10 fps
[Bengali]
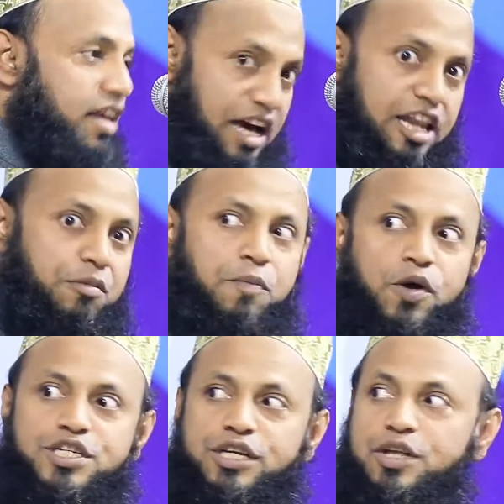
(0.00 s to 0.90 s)
কালিমা
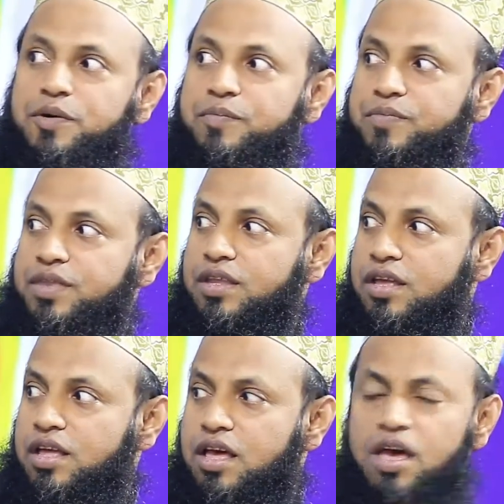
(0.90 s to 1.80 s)
পড়েছে তো
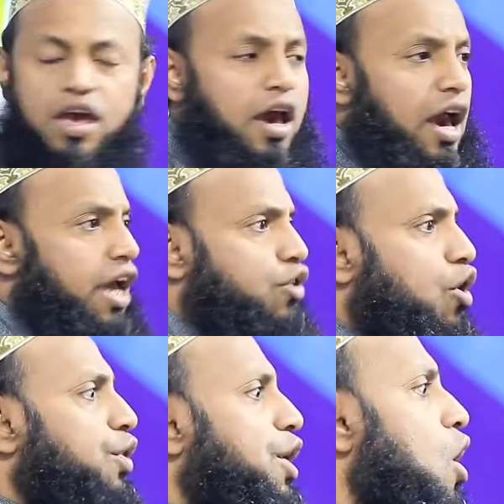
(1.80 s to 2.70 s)
এই
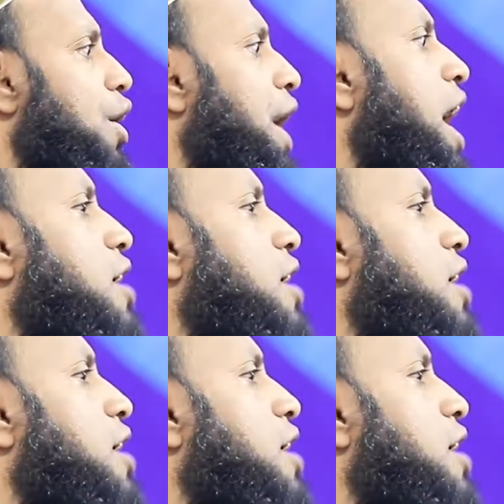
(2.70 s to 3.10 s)
ধরনের অনেক